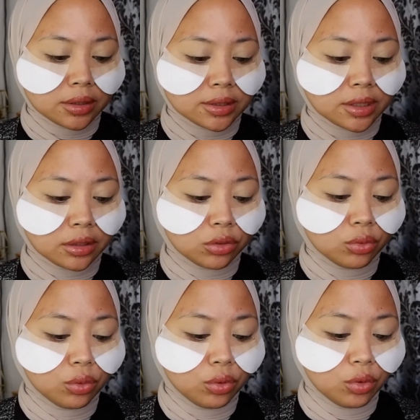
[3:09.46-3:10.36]
set
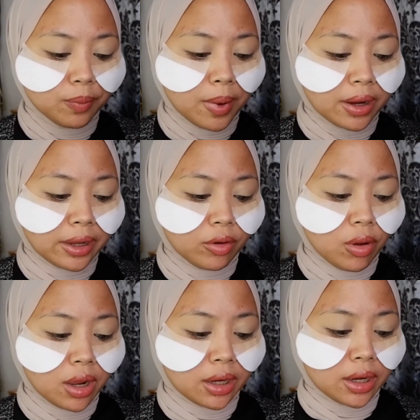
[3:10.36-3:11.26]
dulu pakai
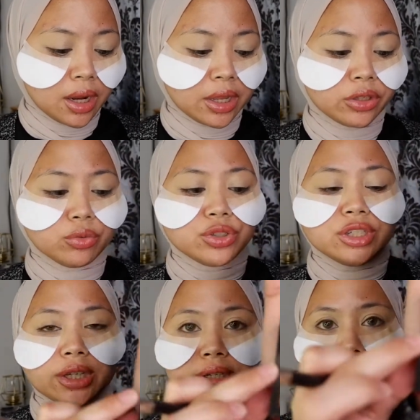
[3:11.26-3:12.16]
warna
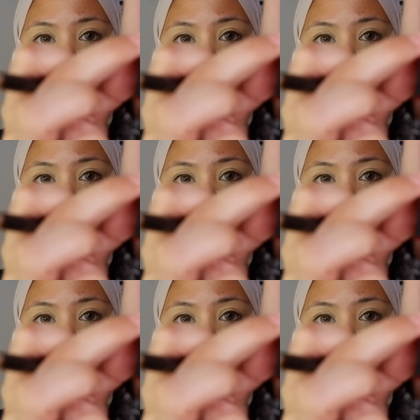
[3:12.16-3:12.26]
Eugene